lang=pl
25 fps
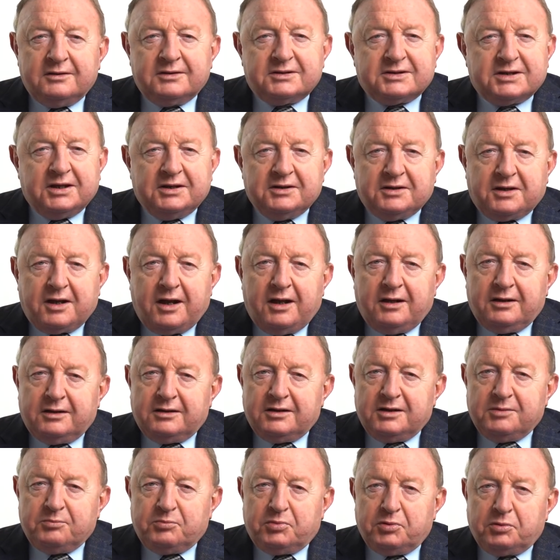
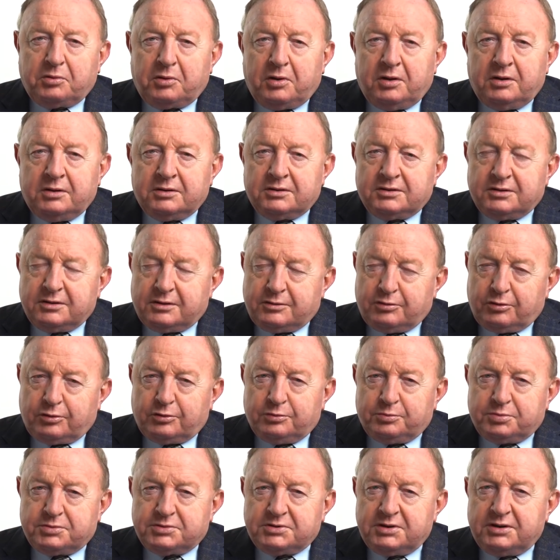Centralne Biuro
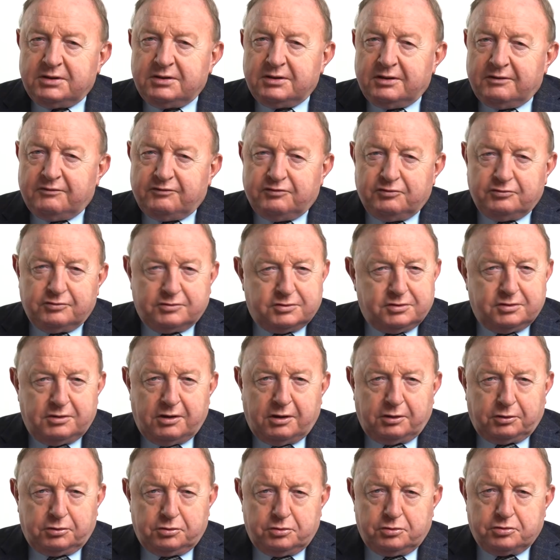Antykorupcyjne,
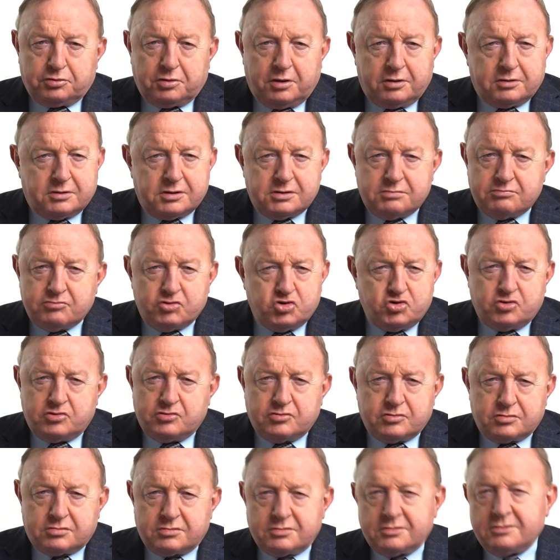funkcjonariusze tam,
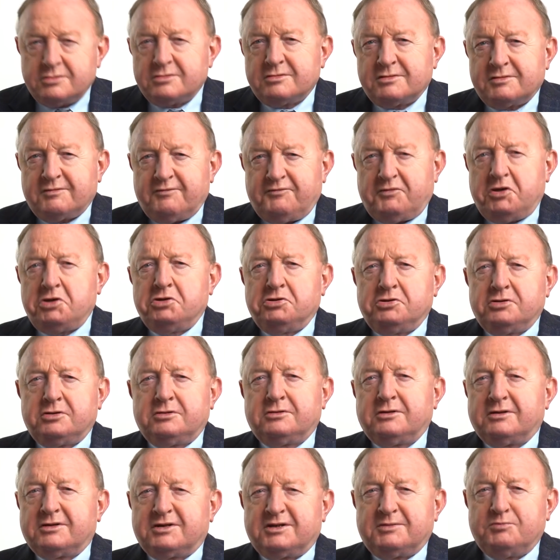o, to
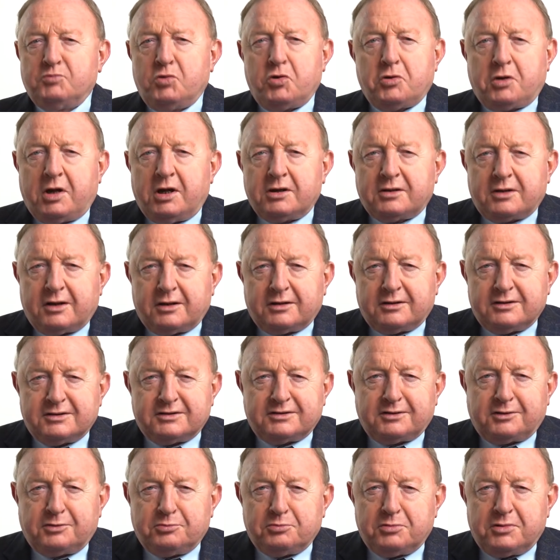wejście smoka takie
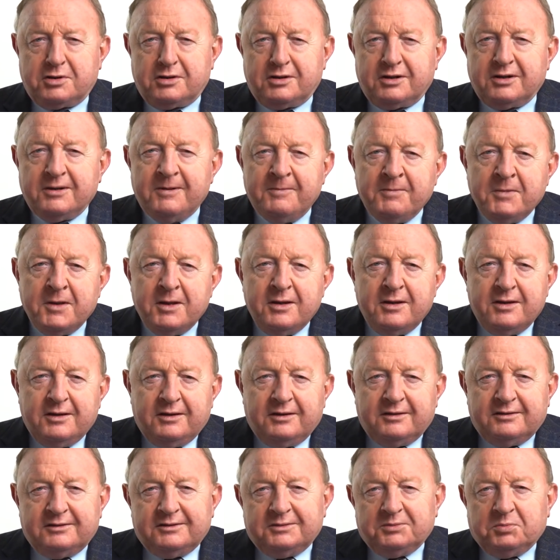zrobili.
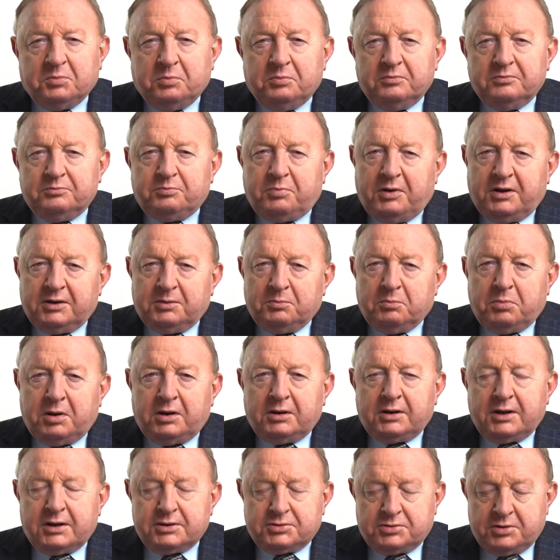Pan
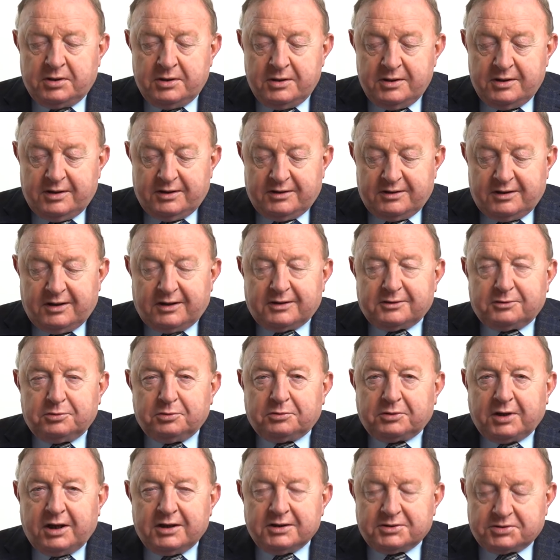Banaś, jak
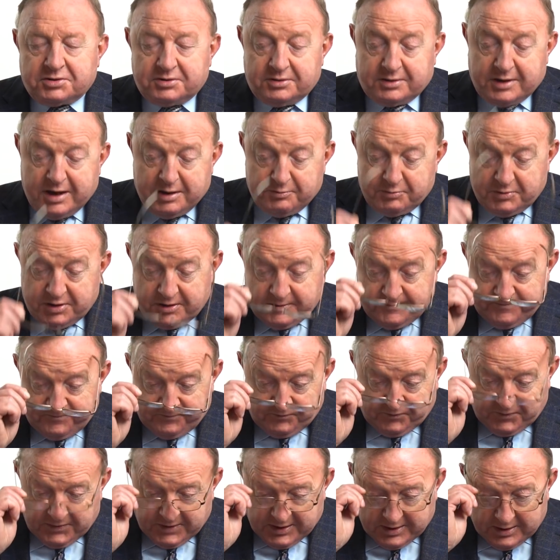tutaj czytamy,
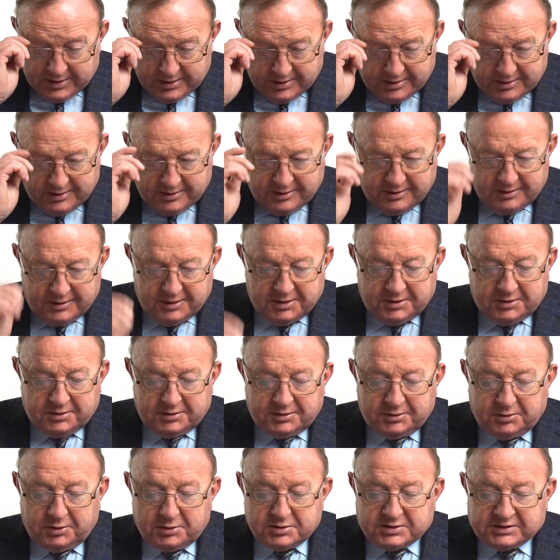Y,
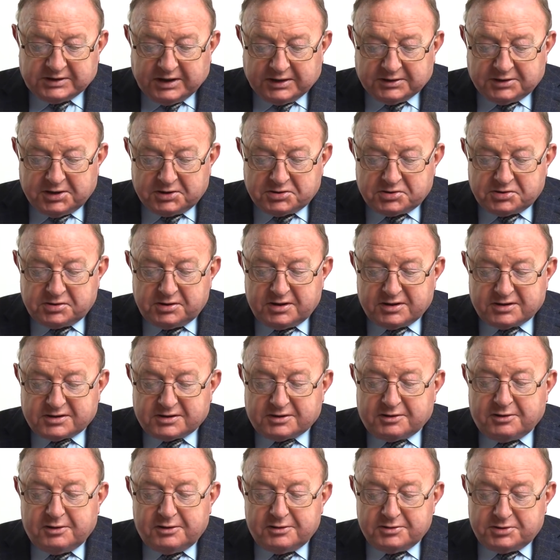y, ostatecznie
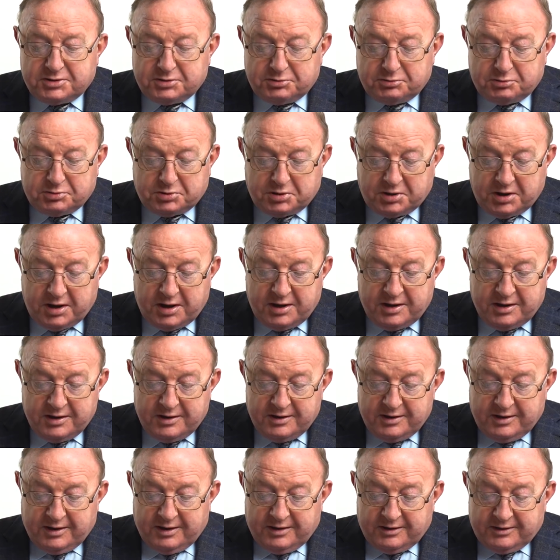zgodził się
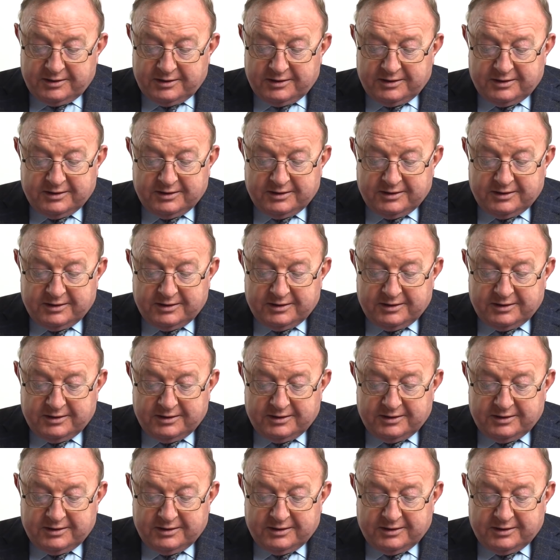y,